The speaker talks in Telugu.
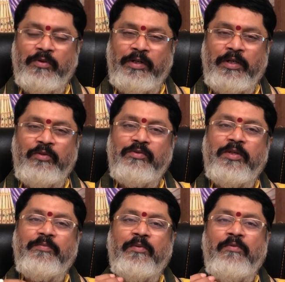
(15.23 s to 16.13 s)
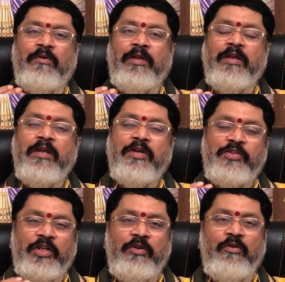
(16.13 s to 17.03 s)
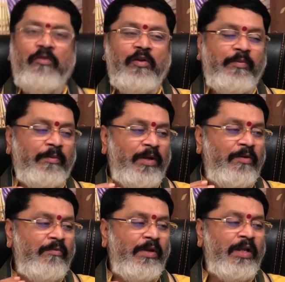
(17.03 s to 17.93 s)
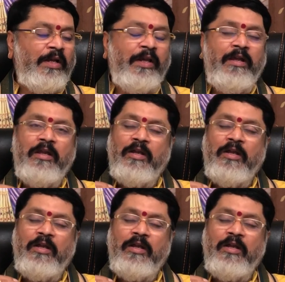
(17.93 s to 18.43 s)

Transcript: కేతు సప్తంలోని శని గురువుల ప్రభావం అలాగే